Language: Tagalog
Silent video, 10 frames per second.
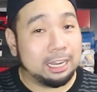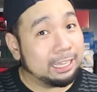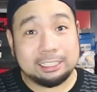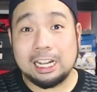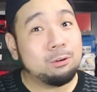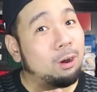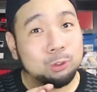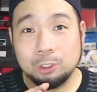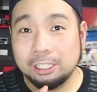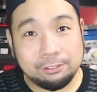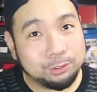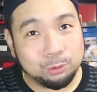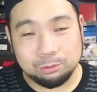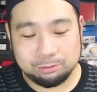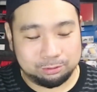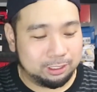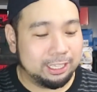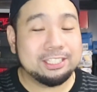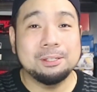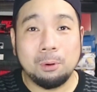at gagawa ko to na review,
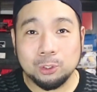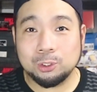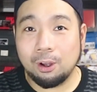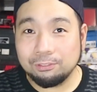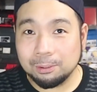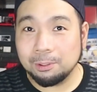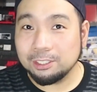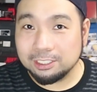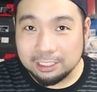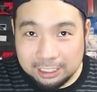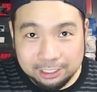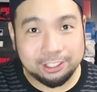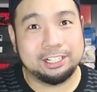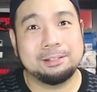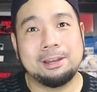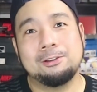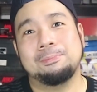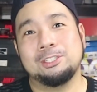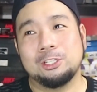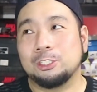it's the most comfortable sneaker in my
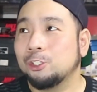opinion.